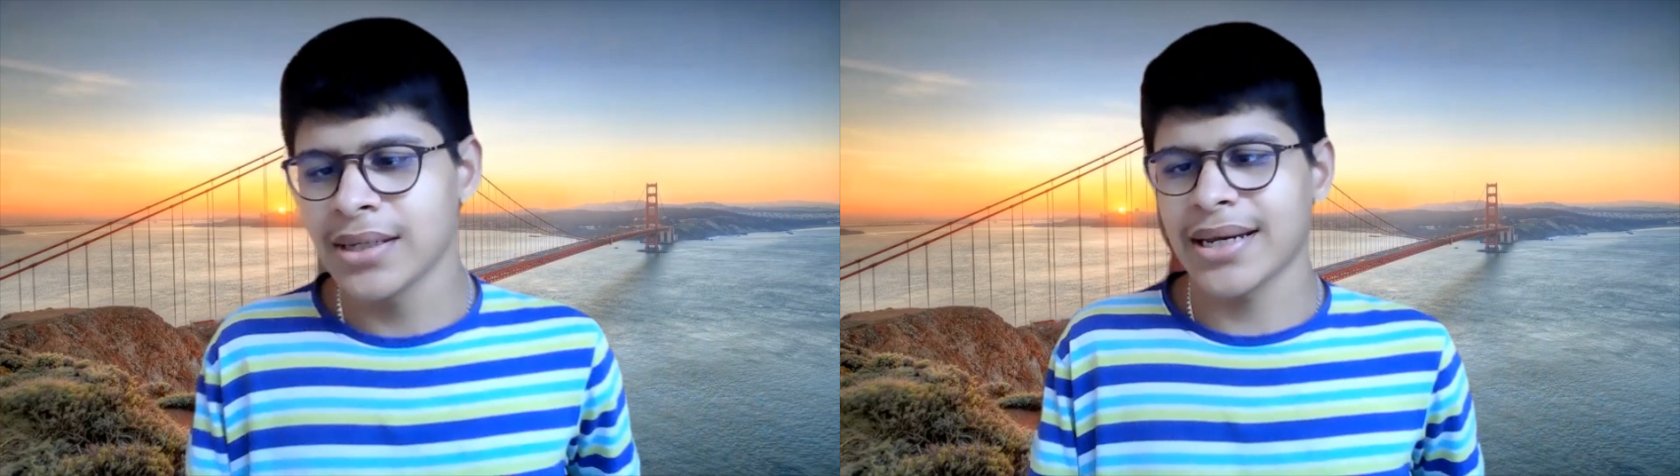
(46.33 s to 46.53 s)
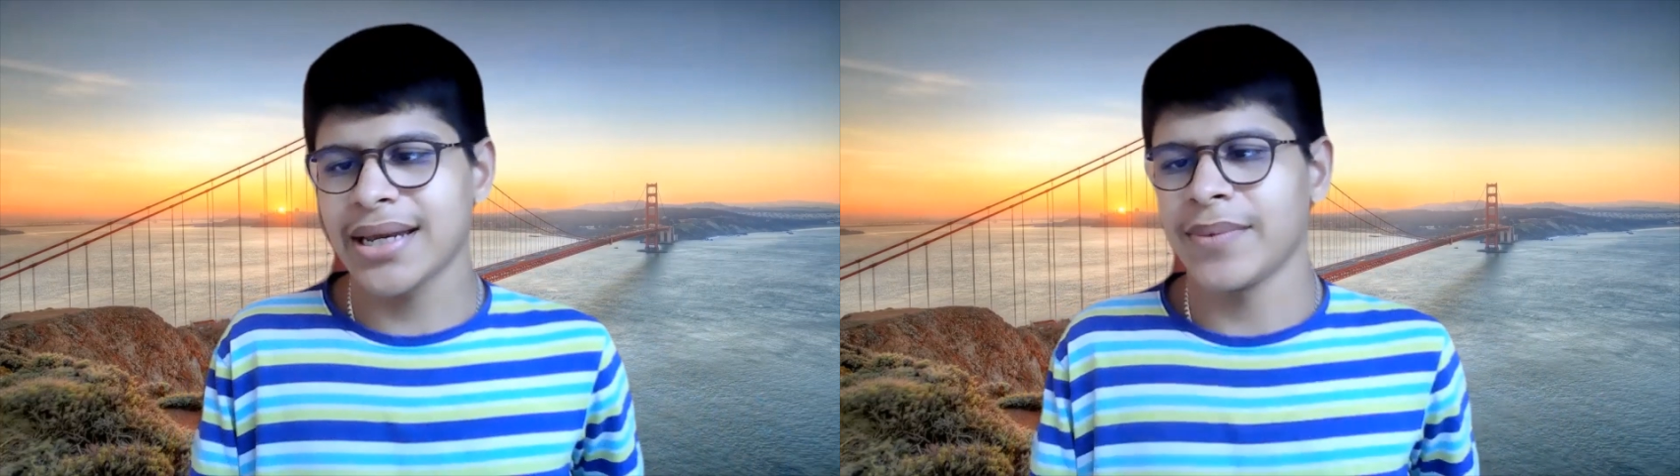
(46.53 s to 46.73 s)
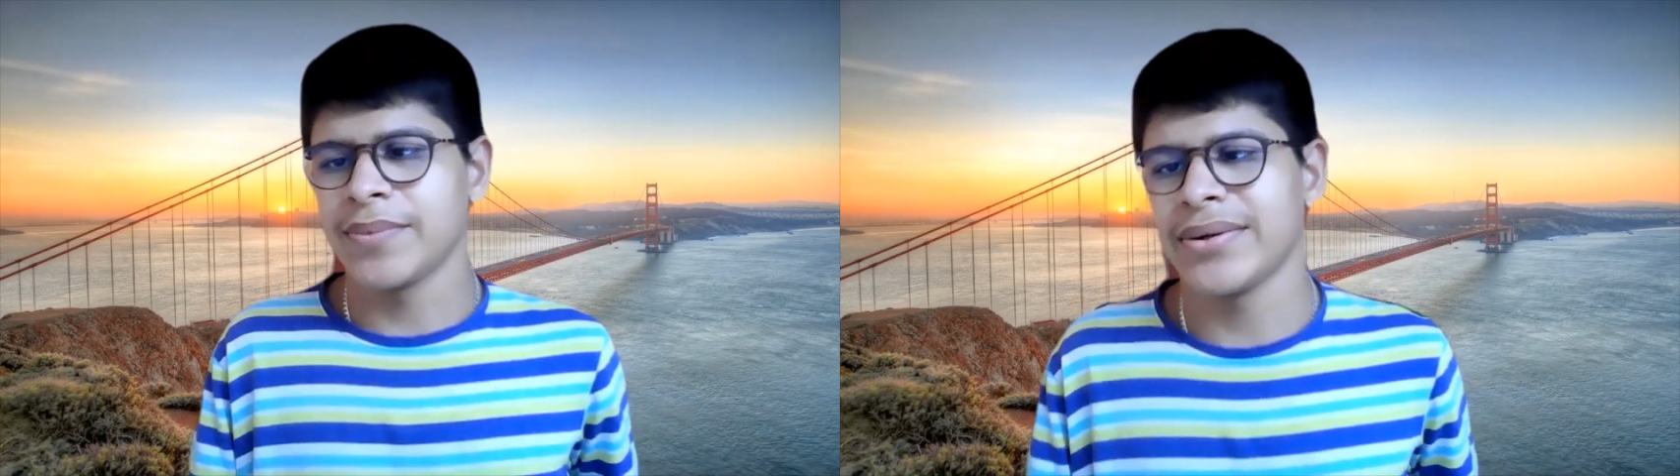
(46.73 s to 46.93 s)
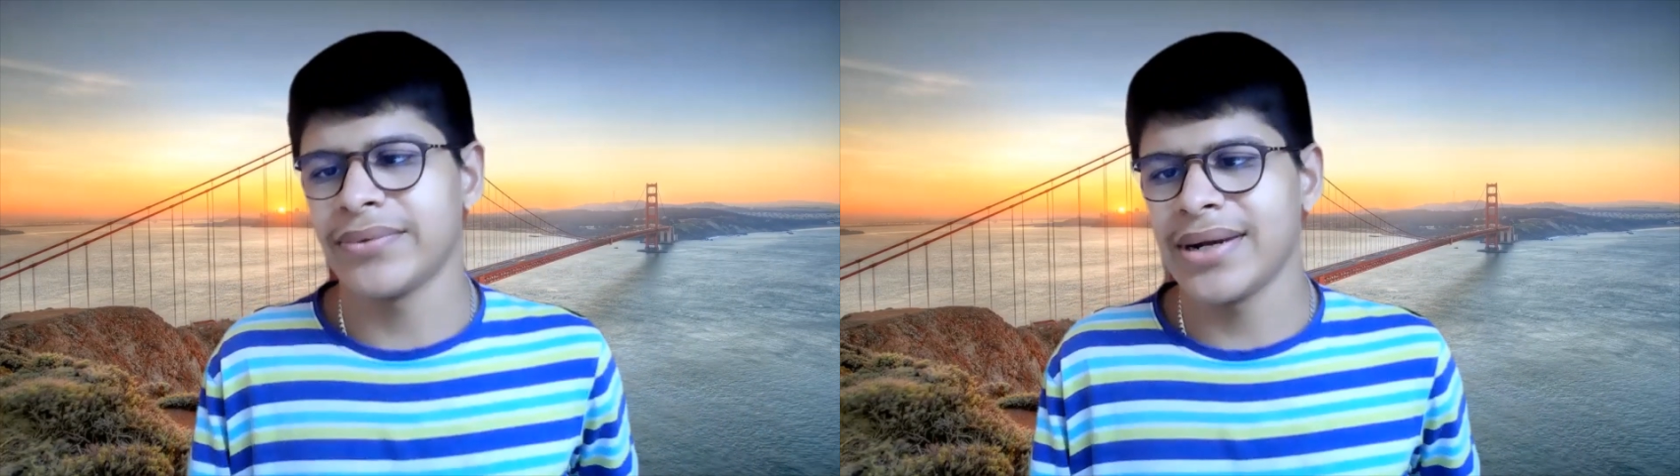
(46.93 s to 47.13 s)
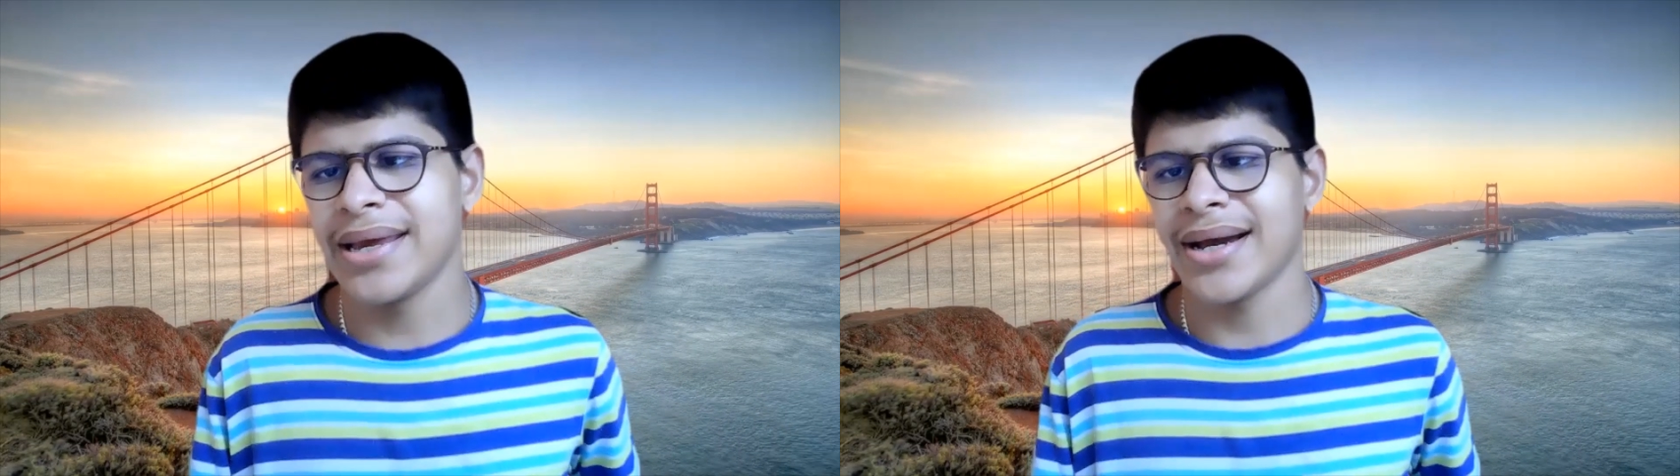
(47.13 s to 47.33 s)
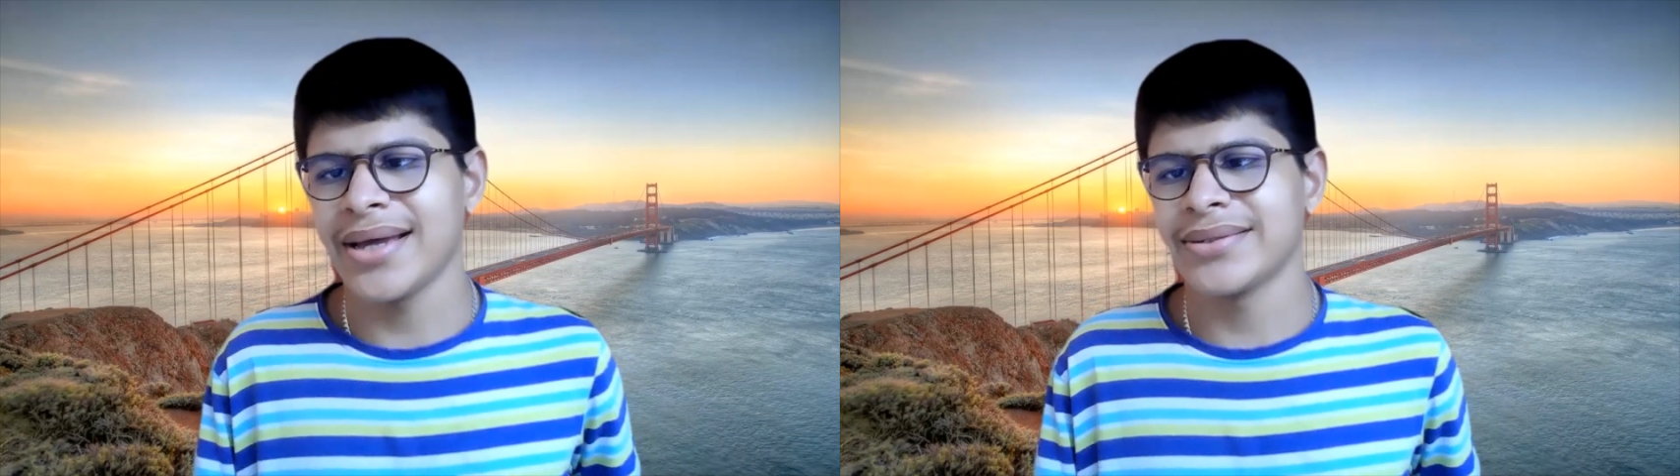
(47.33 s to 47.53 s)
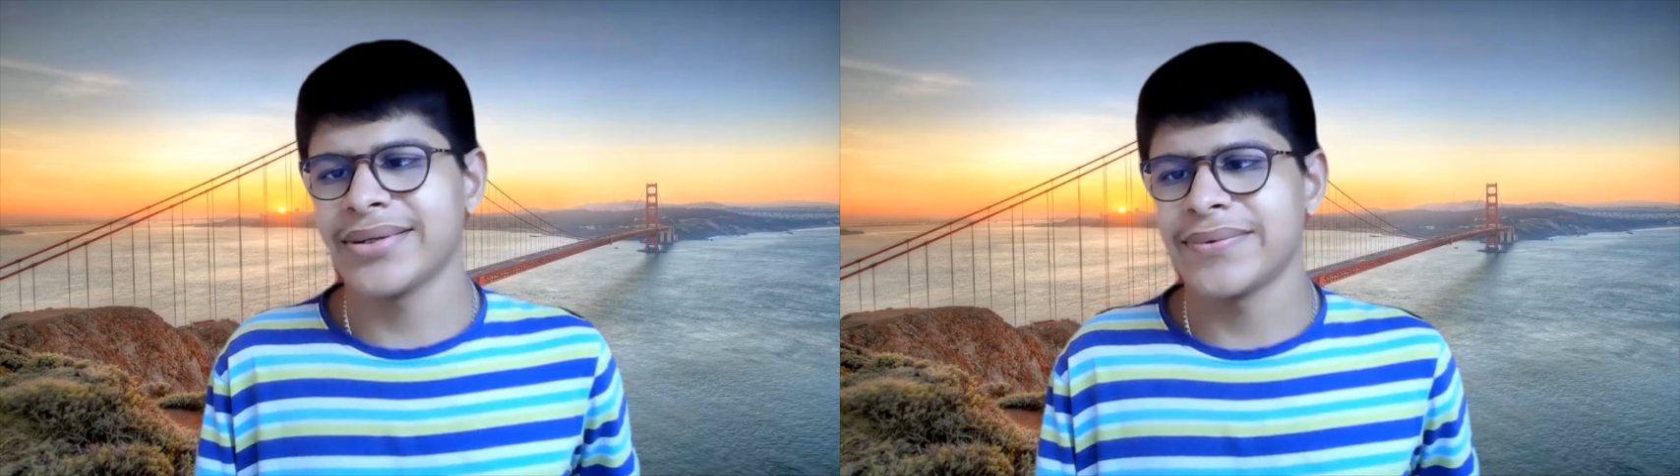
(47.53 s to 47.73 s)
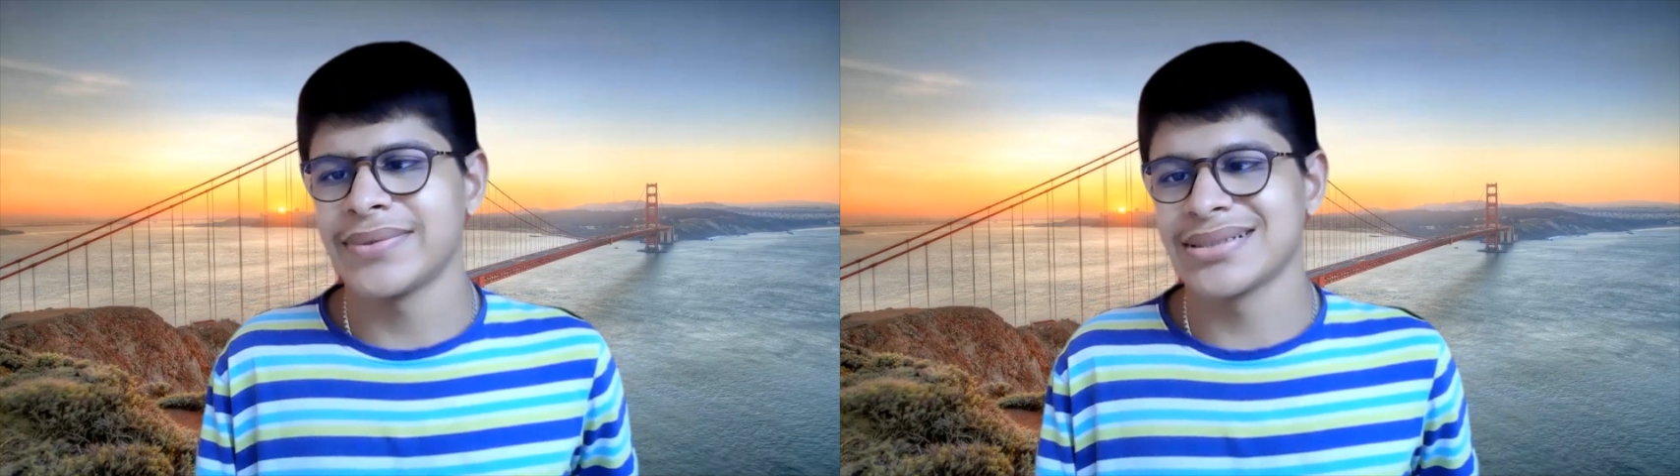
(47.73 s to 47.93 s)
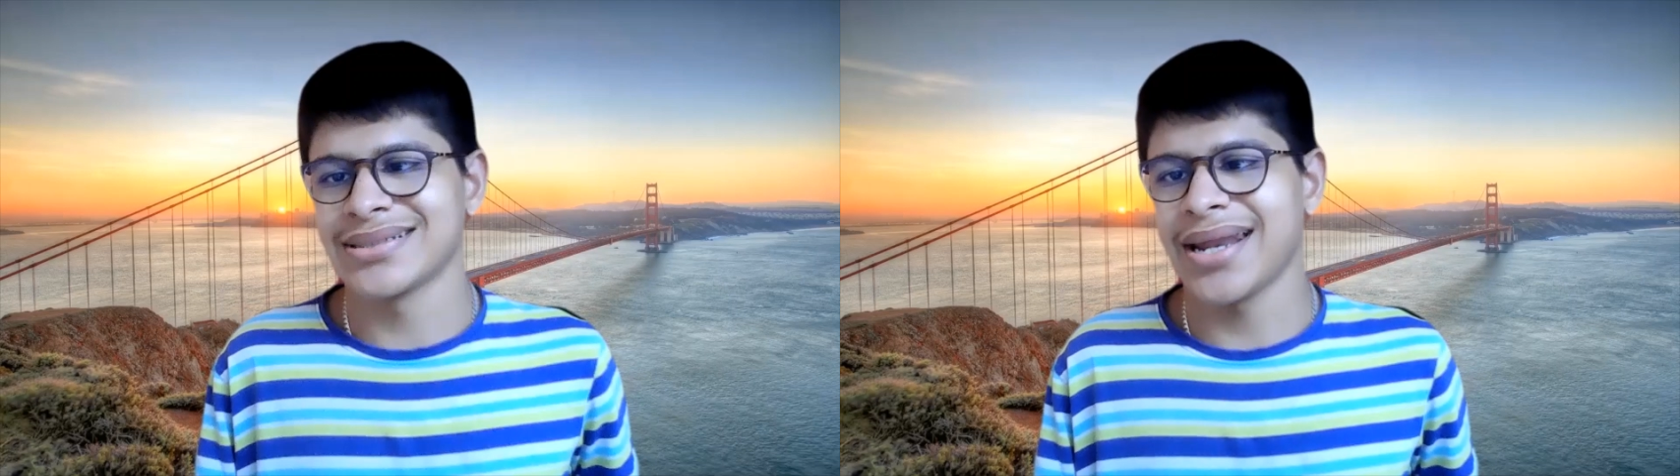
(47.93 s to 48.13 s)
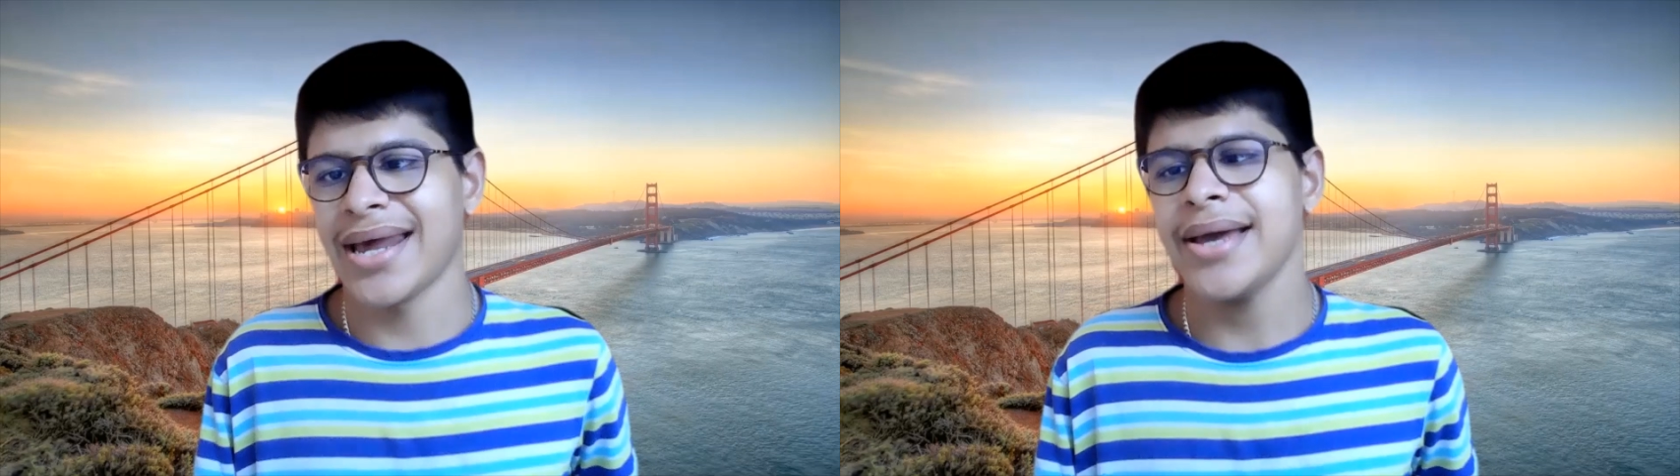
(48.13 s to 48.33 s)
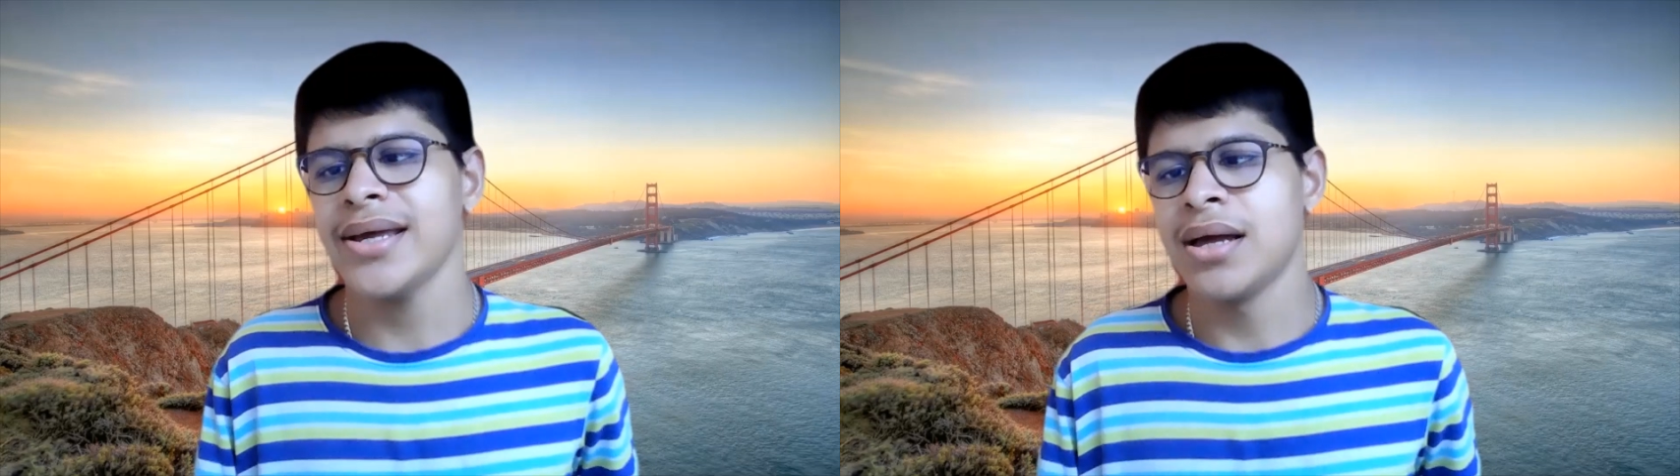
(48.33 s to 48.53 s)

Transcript: क्योंकि अभी एनवीडी का जो ये वर्जन है